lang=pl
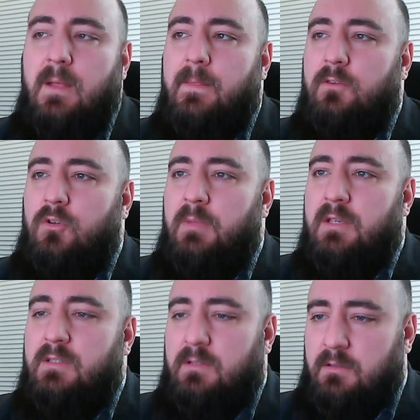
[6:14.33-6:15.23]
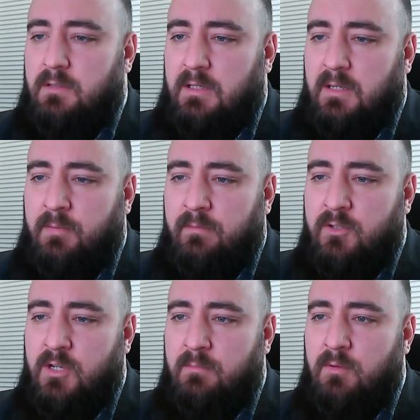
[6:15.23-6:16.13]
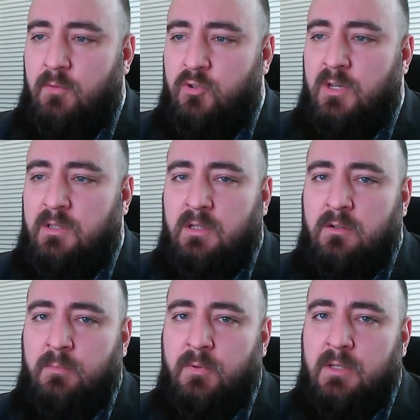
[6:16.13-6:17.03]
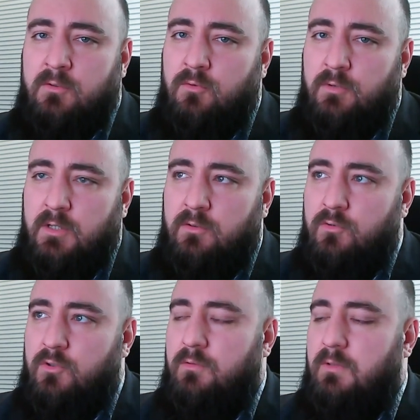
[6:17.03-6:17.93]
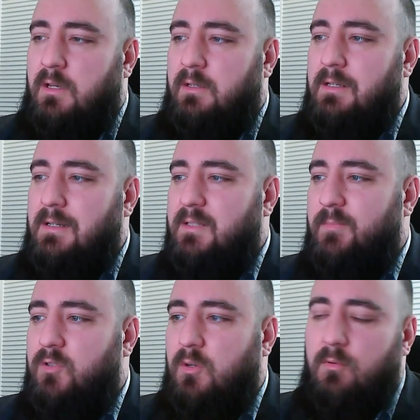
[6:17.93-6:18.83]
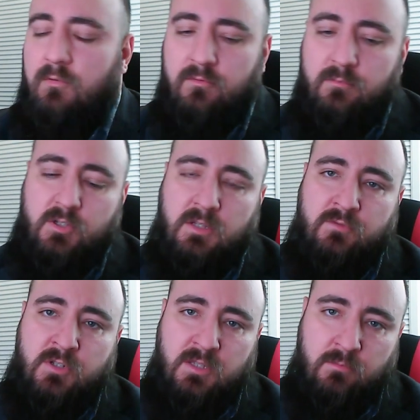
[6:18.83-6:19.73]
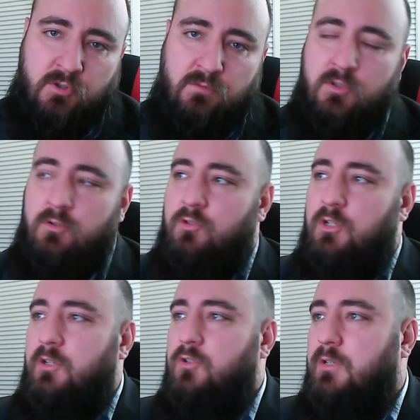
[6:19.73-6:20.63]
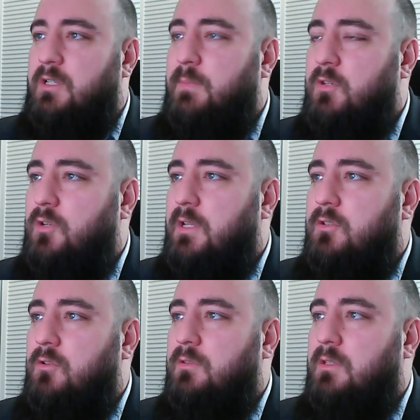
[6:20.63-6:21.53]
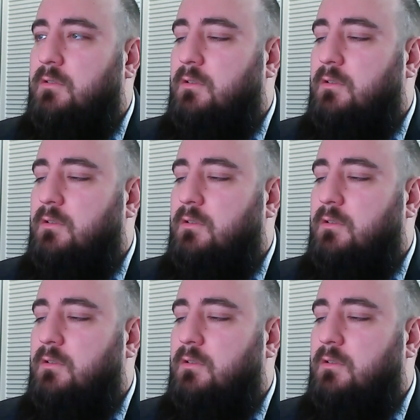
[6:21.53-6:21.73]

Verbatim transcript: Natomiast, e, tak jak powiedziałem, no można tego podatku uniknąć na kilka sposobów. Przede wszystkim oczywiście odczekać okres pięcioletni od e,